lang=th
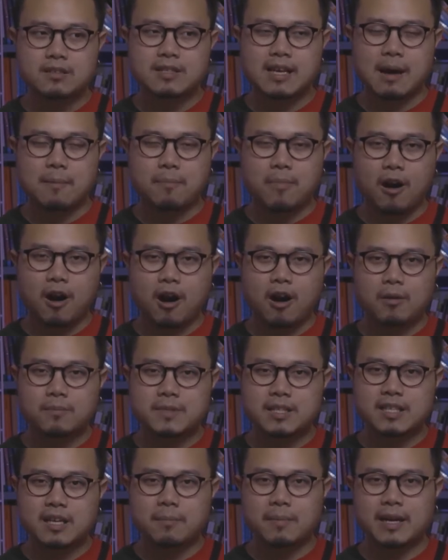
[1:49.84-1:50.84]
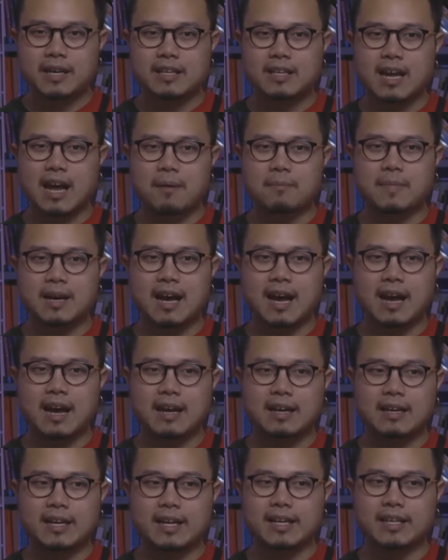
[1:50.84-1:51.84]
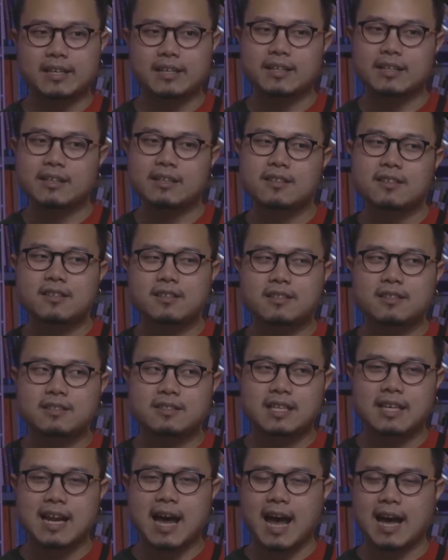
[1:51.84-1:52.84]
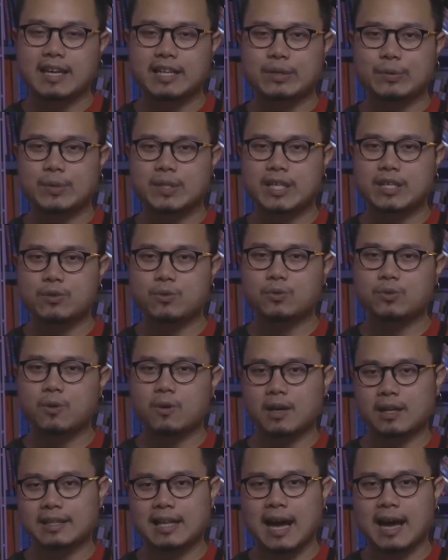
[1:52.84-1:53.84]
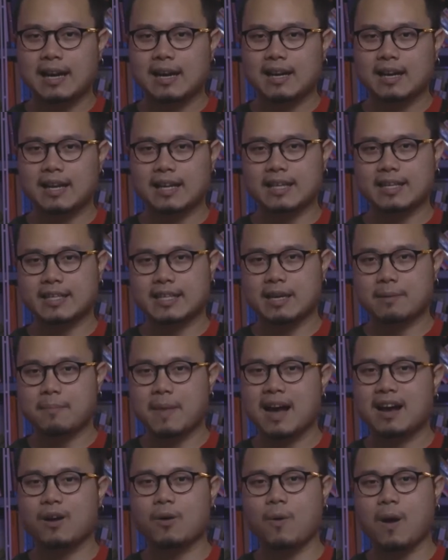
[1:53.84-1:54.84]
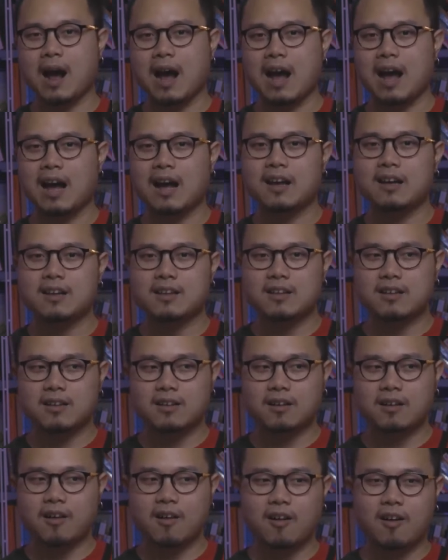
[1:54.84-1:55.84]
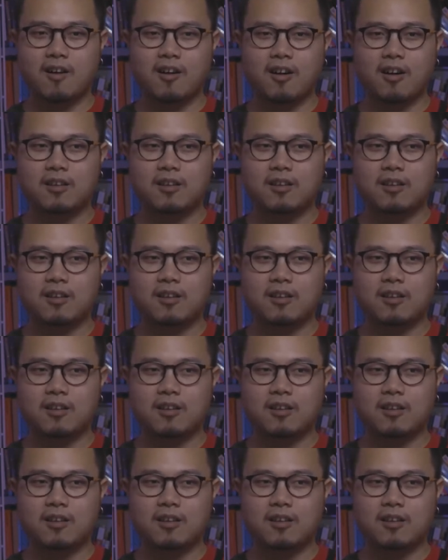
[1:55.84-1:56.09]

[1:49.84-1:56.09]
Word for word: จะพร้อมที่จะไปทำงานในสถานีวิทยุโทรทัศน์อะไรอย่างเงี้ยมากกว่าก็